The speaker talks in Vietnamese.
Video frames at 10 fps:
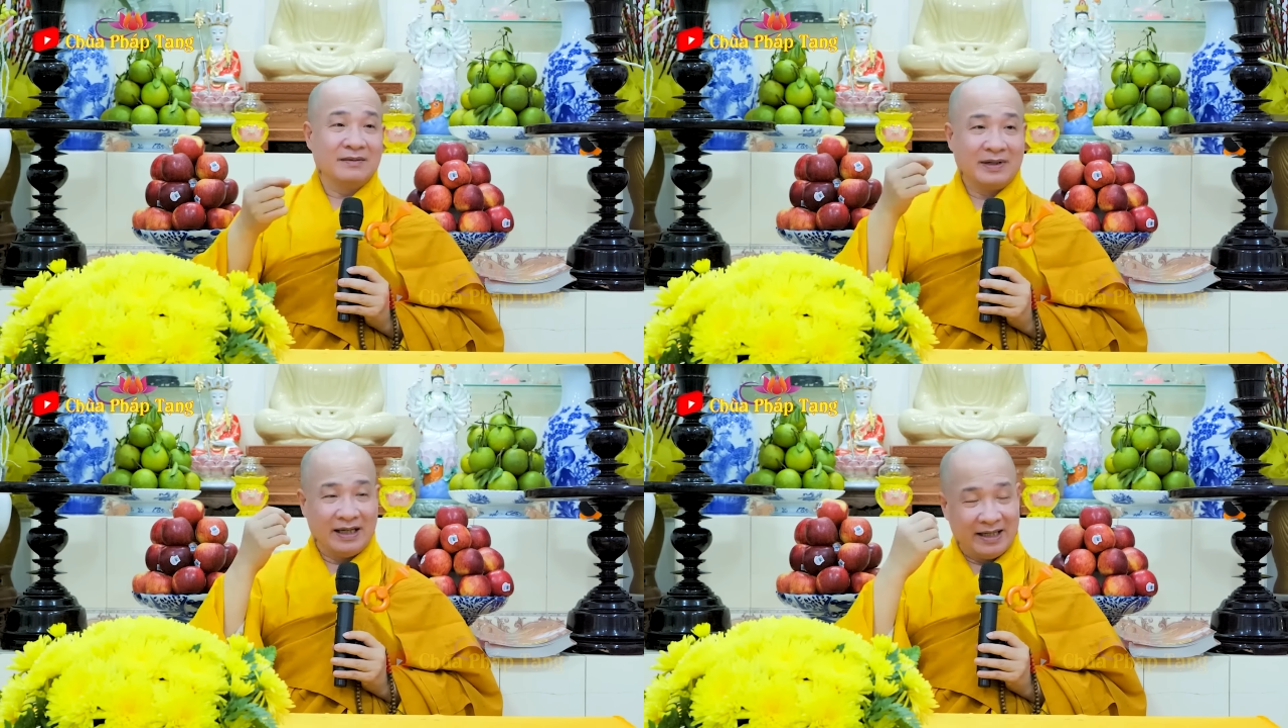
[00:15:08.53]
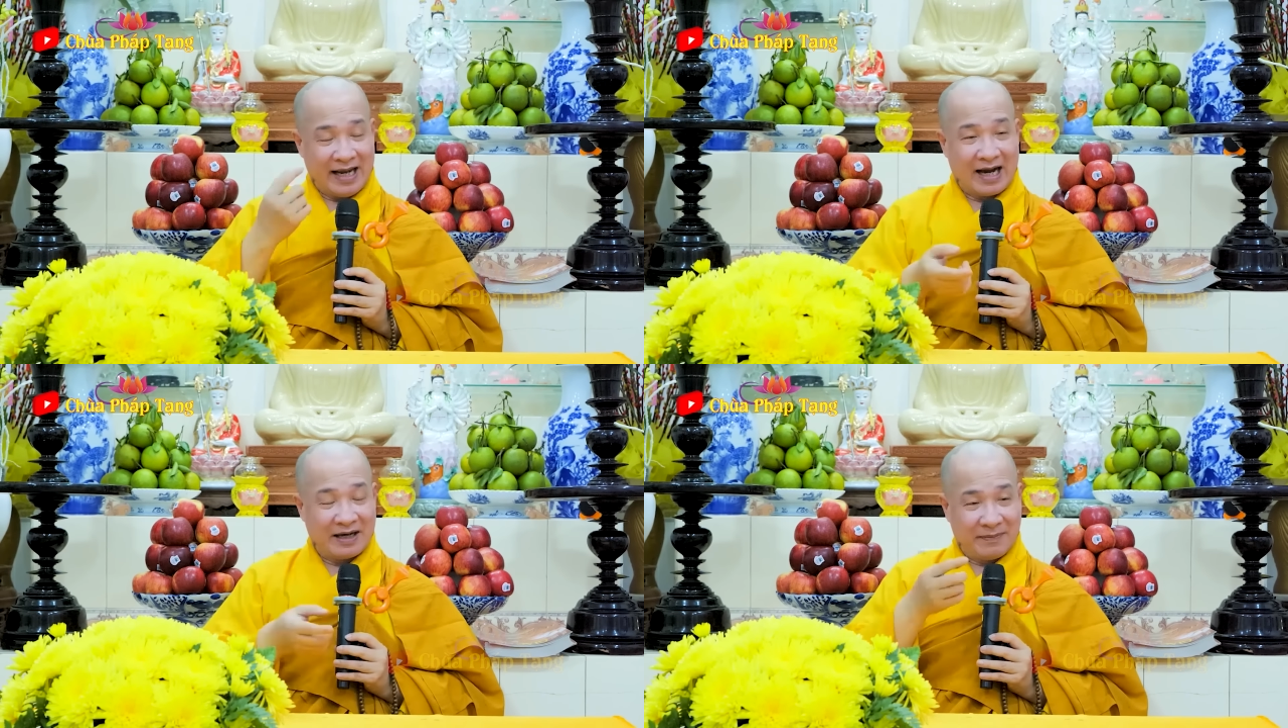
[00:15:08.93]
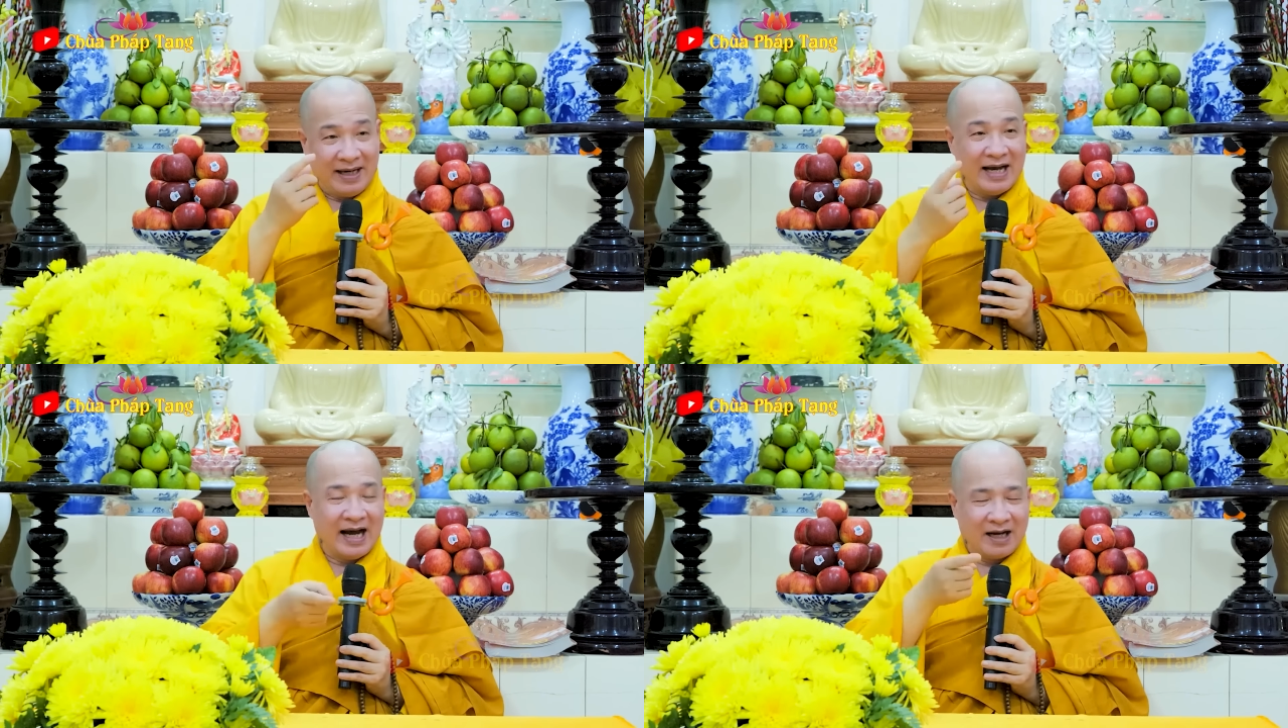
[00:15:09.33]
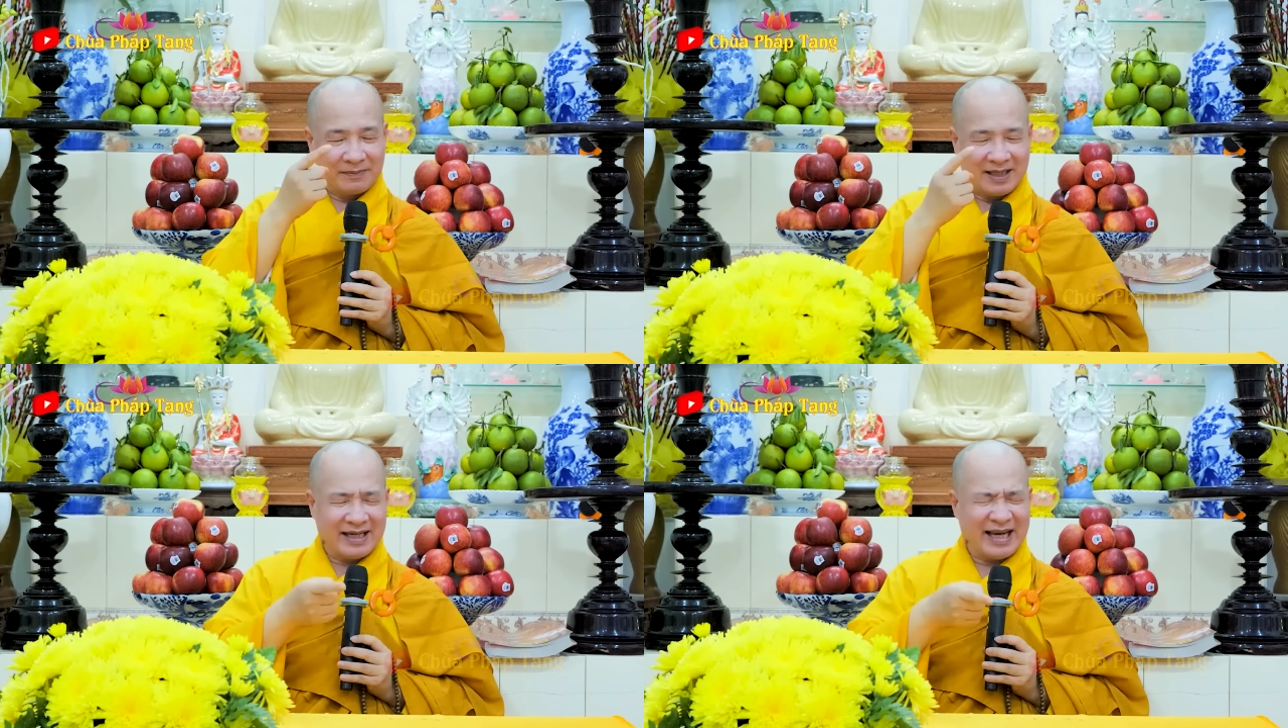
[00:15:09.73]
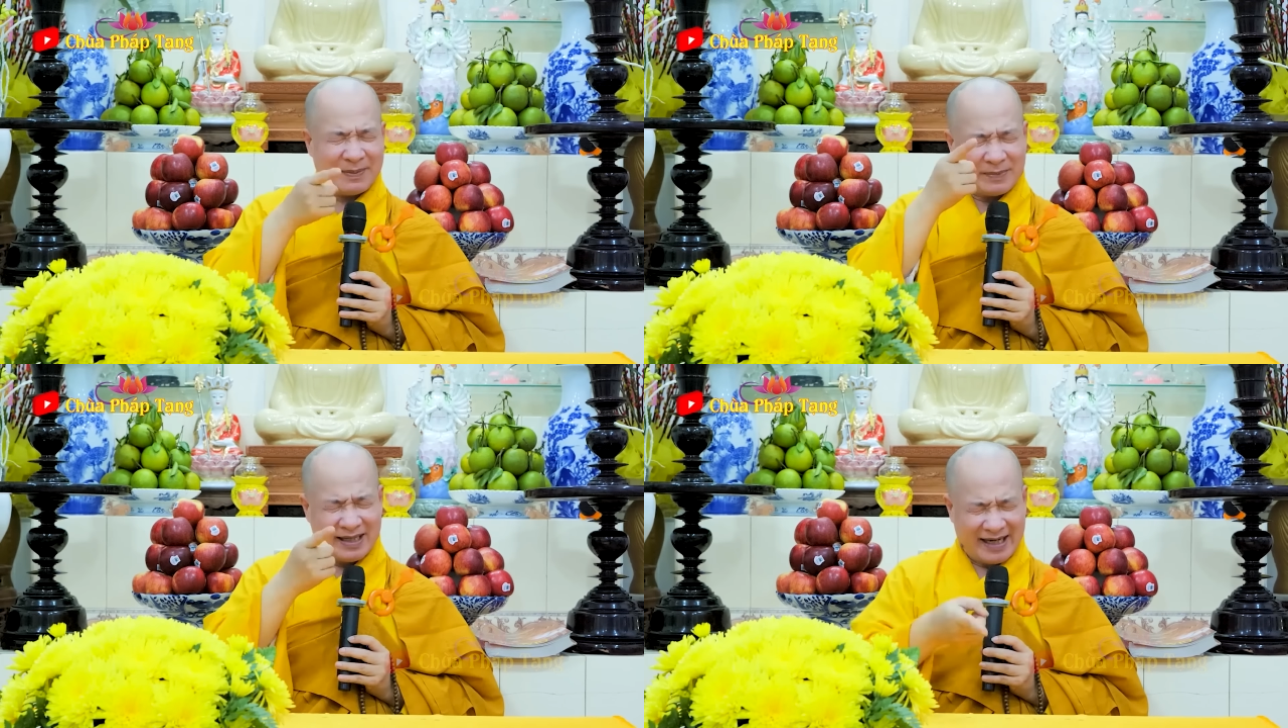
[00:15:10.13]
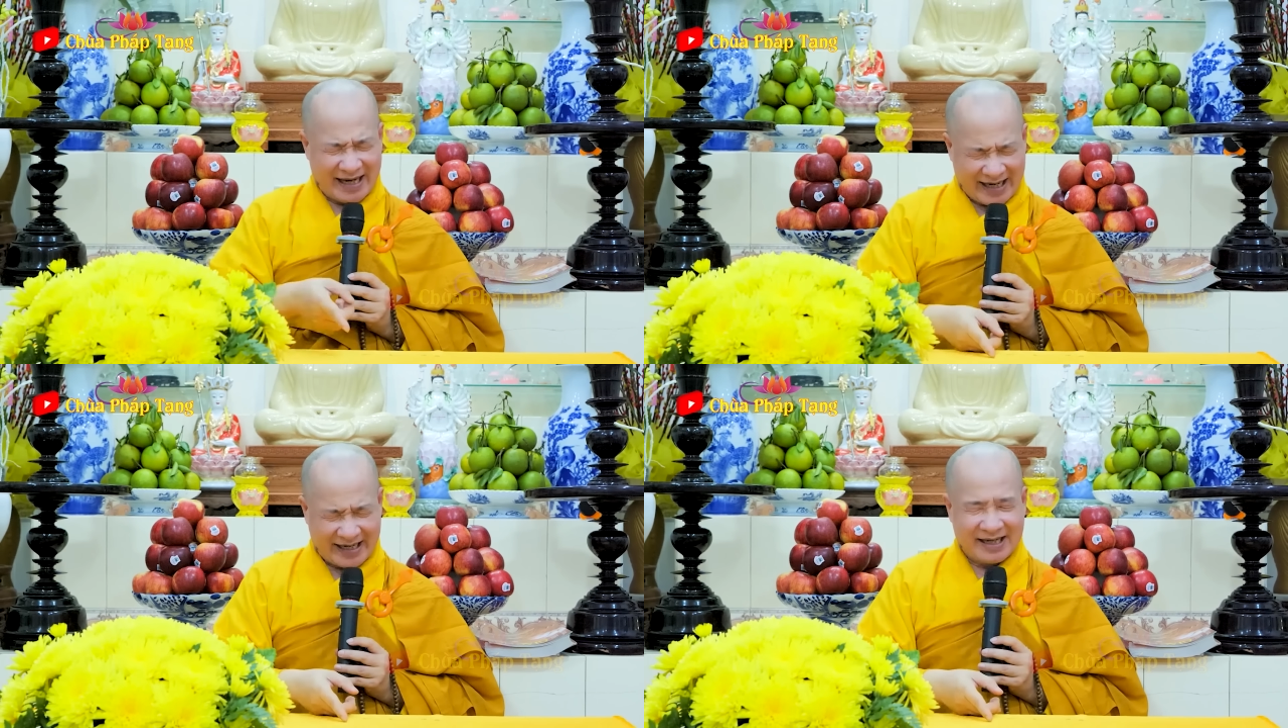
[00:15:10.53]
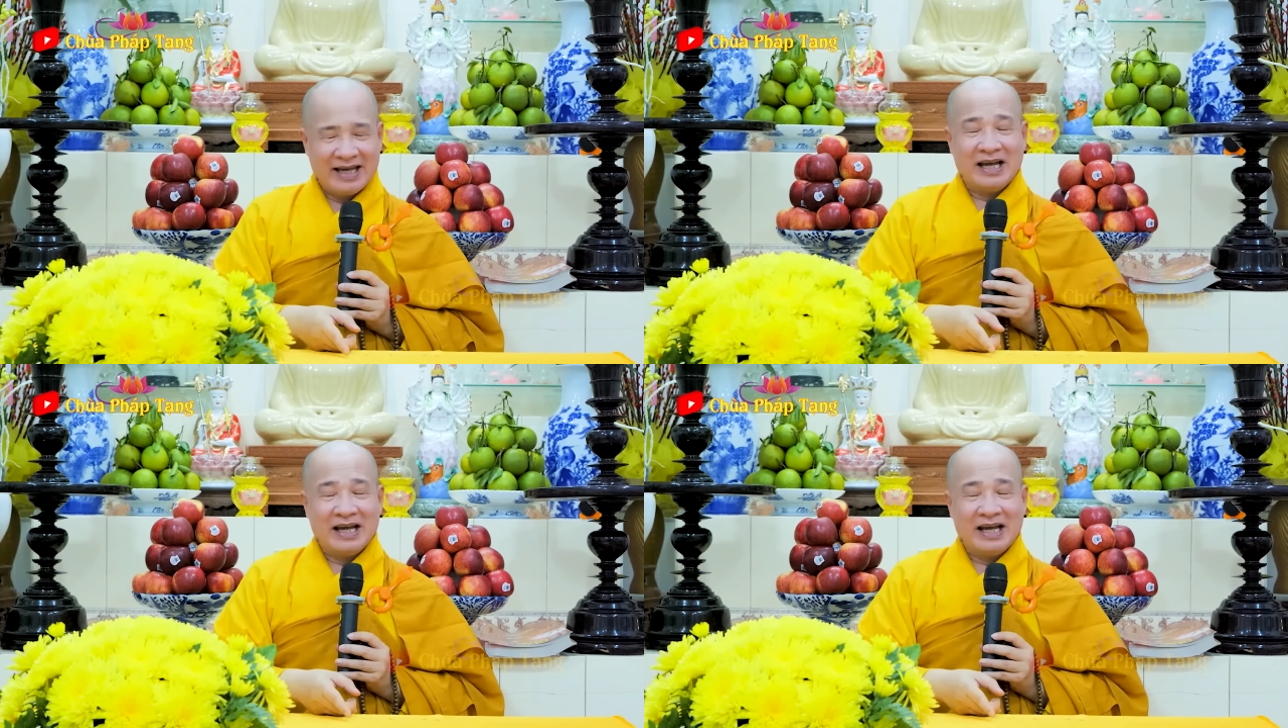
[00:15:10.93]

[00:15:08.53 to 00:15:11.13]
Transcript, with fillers: bởi giận, bởi hờn, bởi ghét, bởi ghen,